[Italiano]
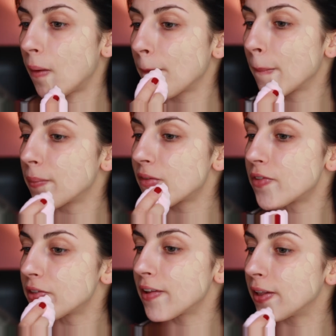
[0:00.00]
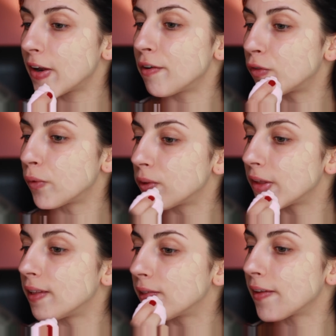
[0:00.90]
a prendere il
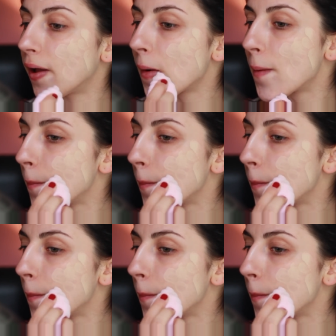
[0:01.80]
fondotinta.